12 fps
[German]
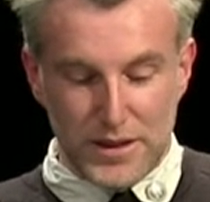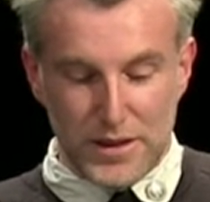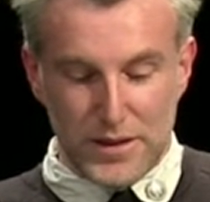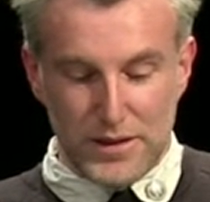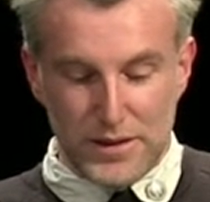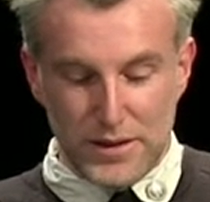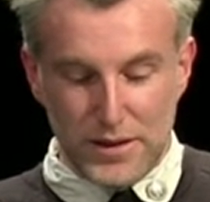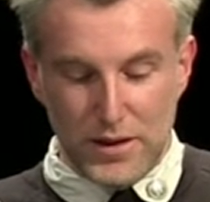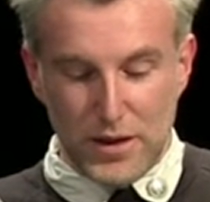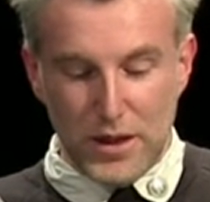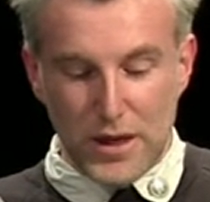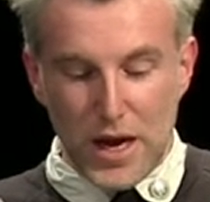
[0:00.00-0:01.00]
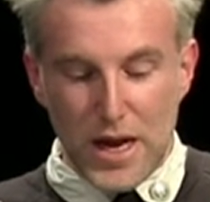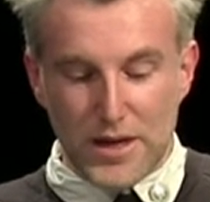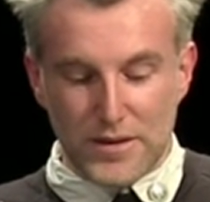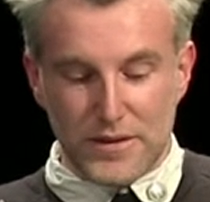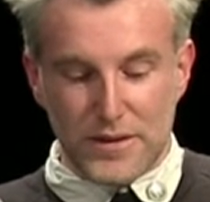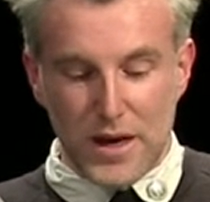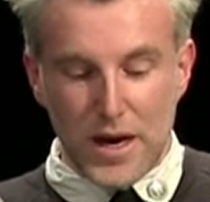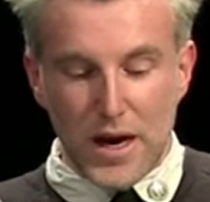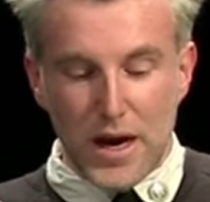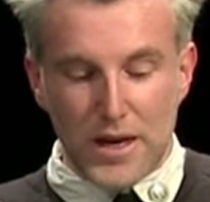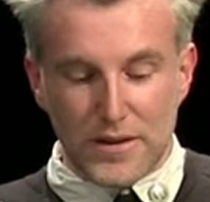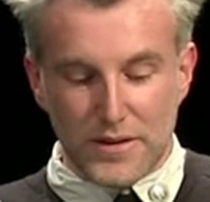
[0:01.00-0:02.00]
Äh, alles,
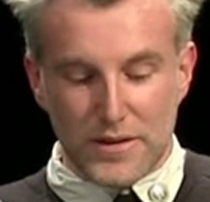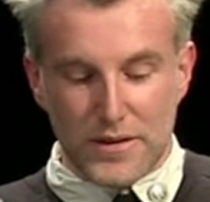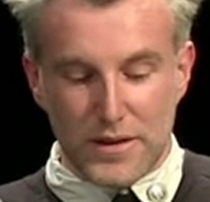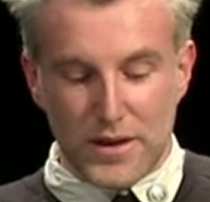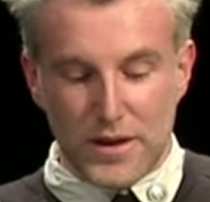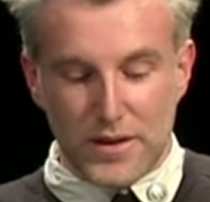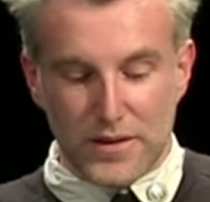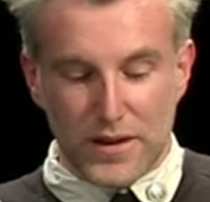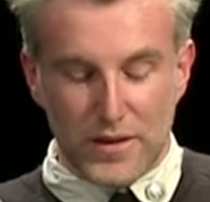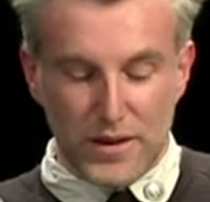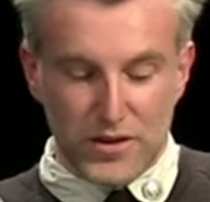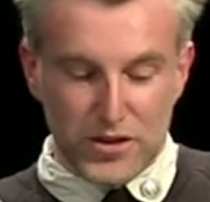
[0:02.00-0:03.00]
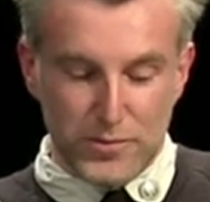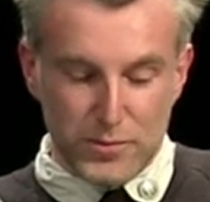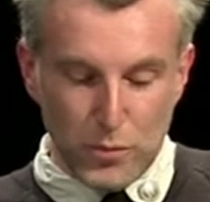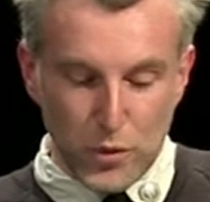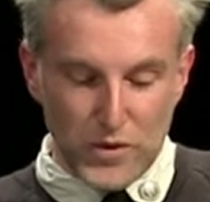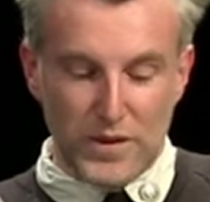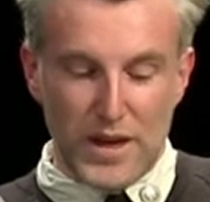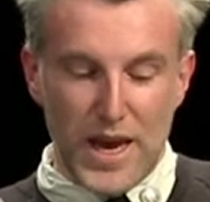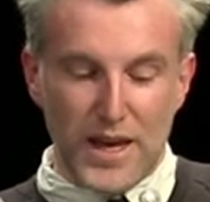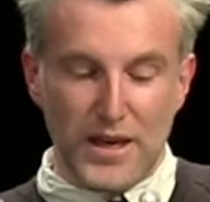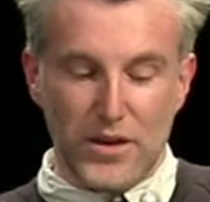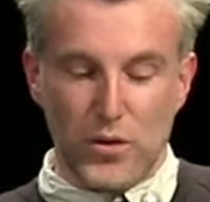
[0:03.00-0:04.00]
alles es, es müssen
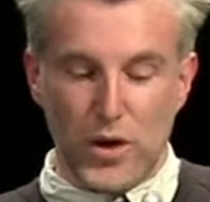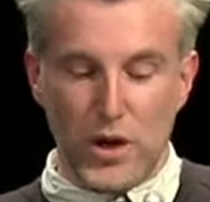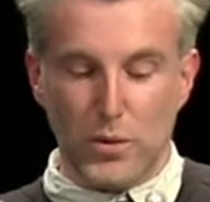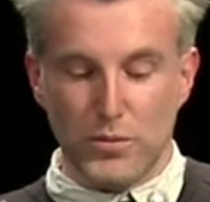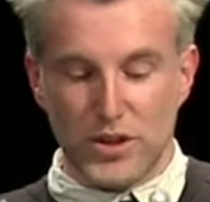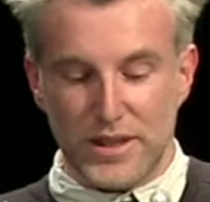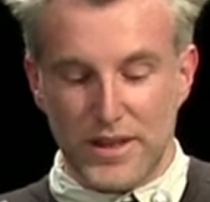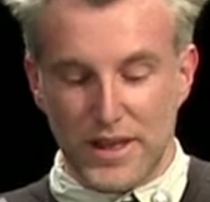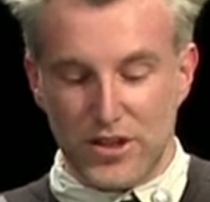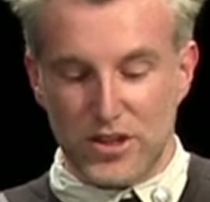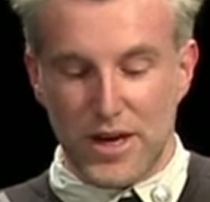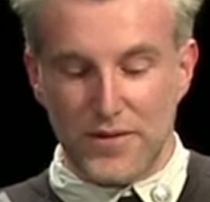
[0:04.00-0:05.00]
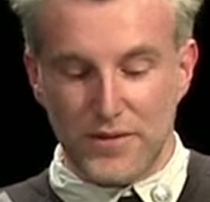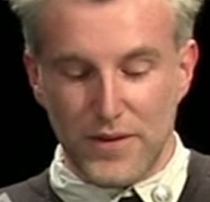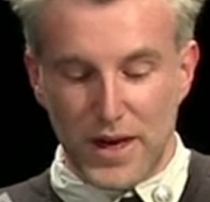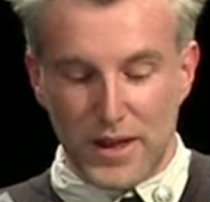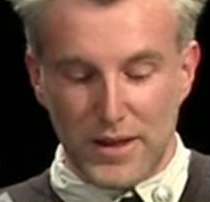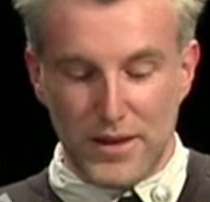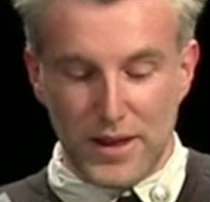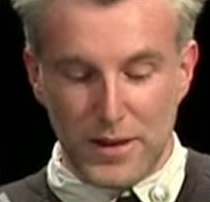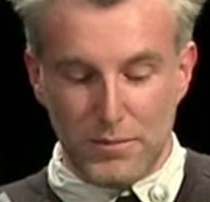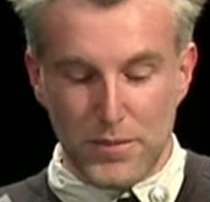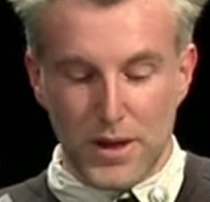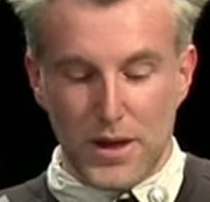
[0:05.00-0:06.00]
eigentlich neue Umstände geschafft werden, in
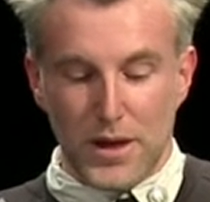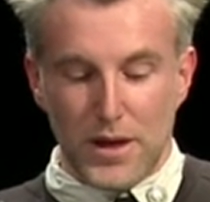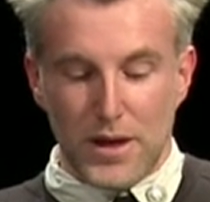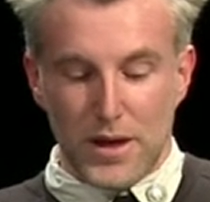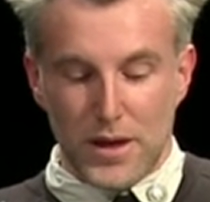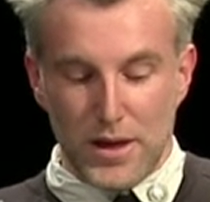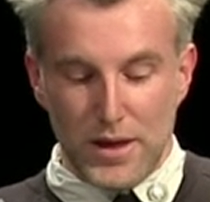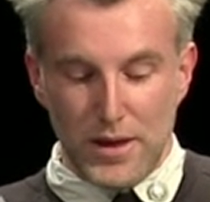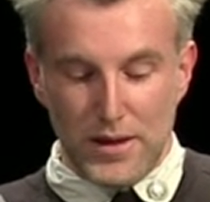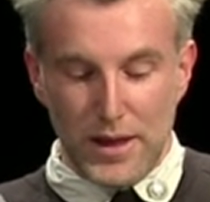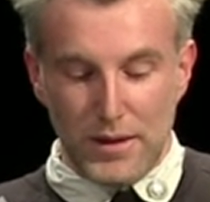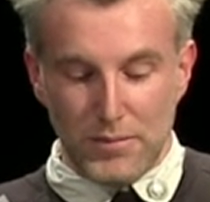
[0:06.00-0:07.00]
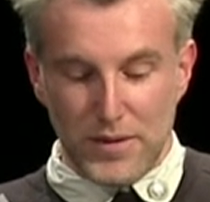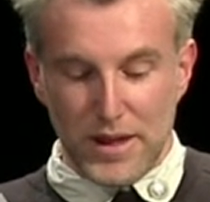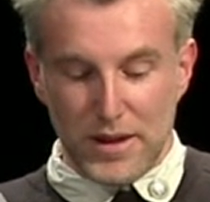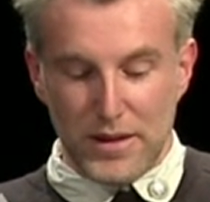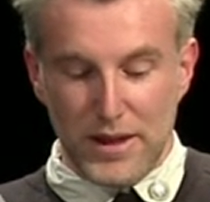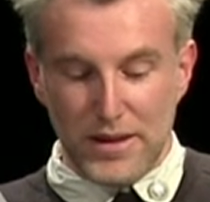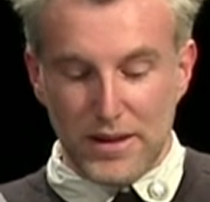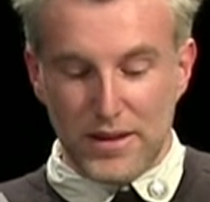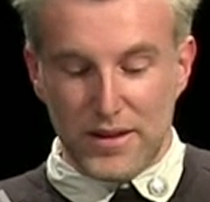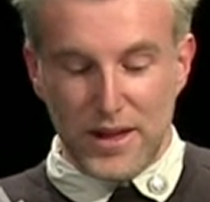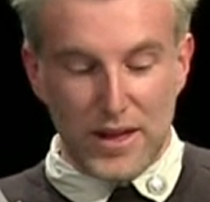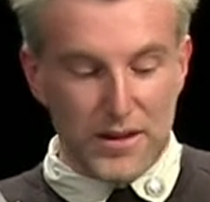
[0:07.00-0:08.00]
dem, äh, in dem dann
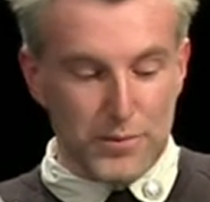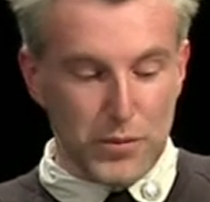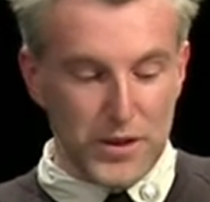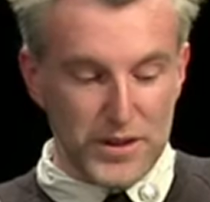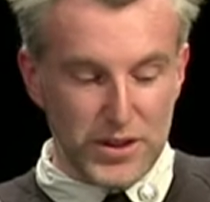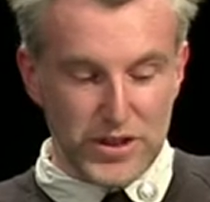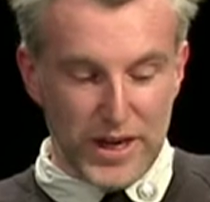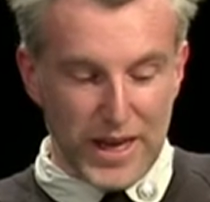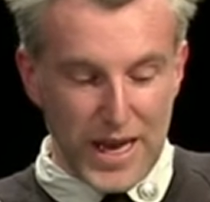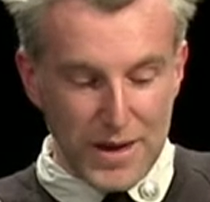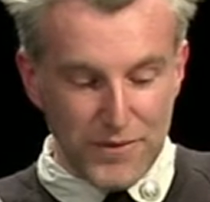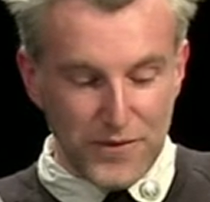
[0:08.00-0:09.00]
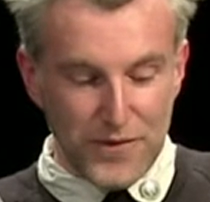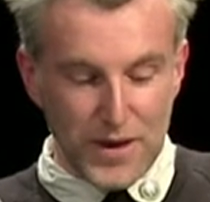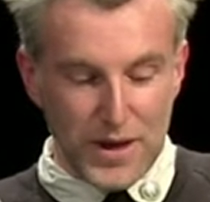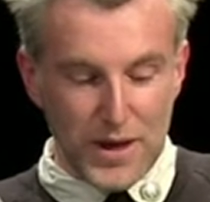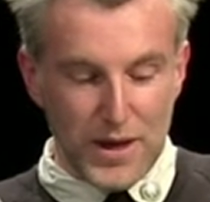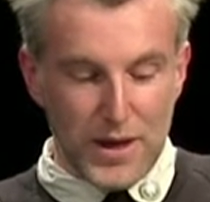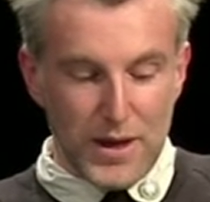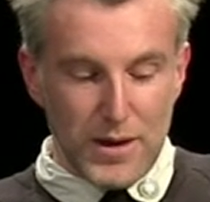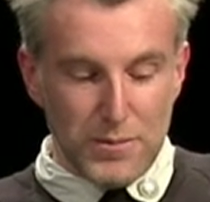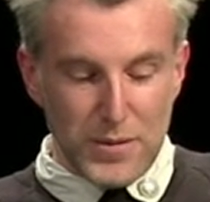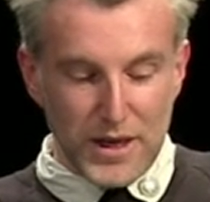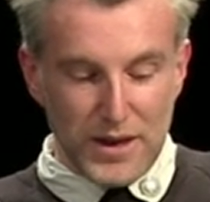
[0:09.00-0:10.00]
identitätspolitische Kämpfe,
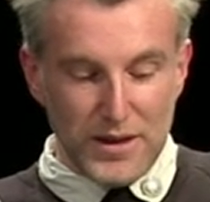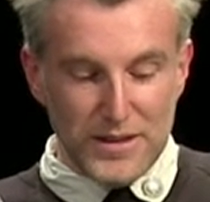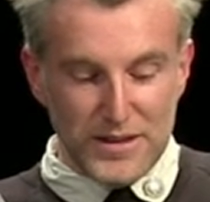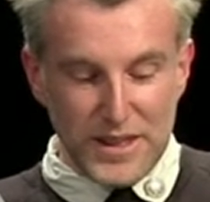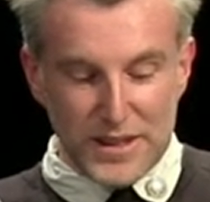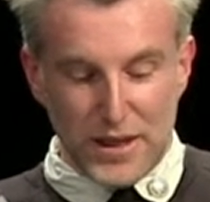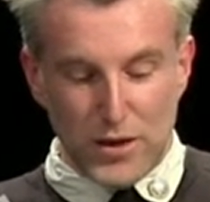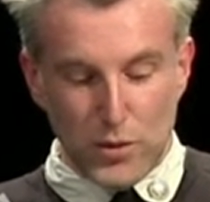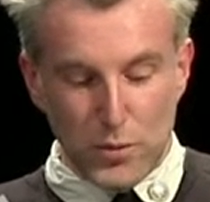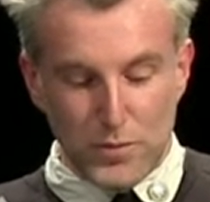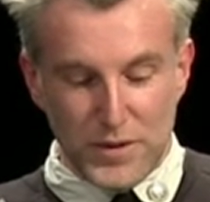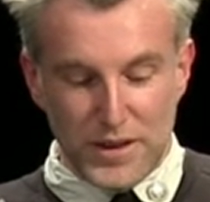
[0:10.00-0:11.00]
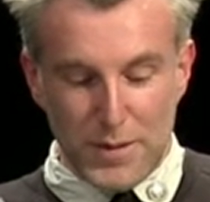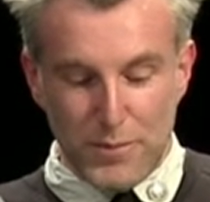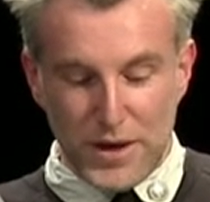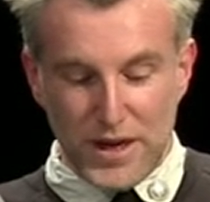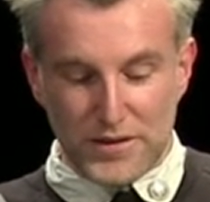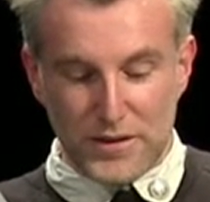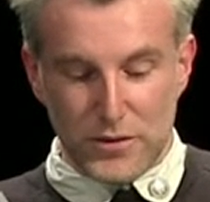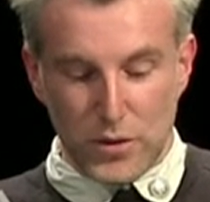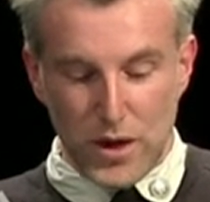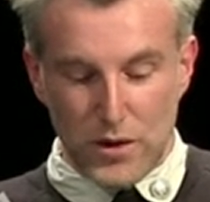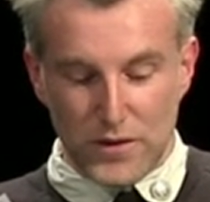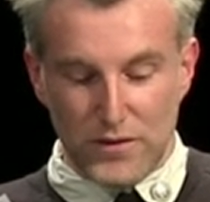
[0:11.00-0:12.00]
marginalisierte Gruppen in der Praxis
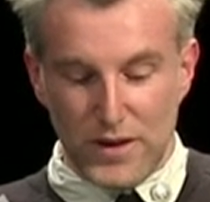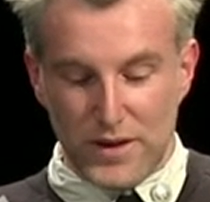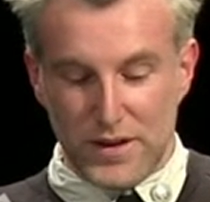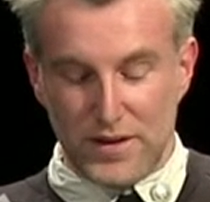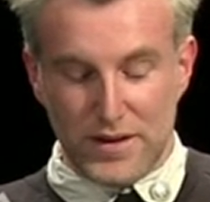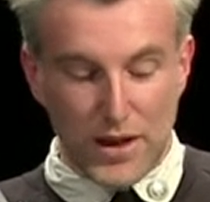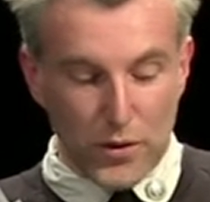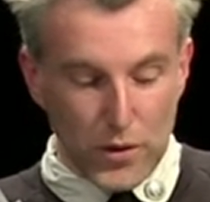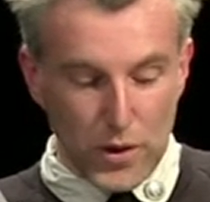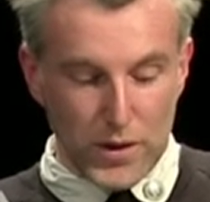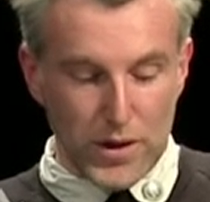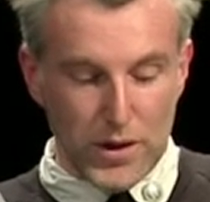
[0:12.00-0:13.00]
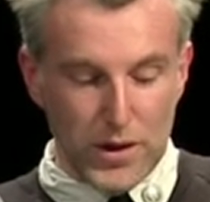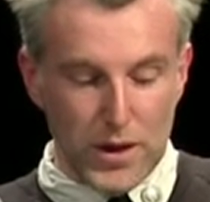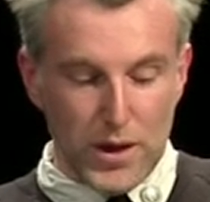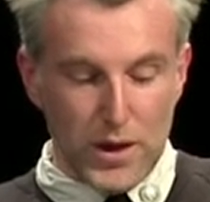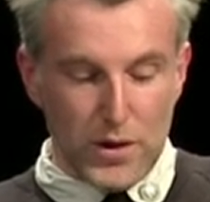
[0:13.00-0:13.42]
durchaus wichtig sein können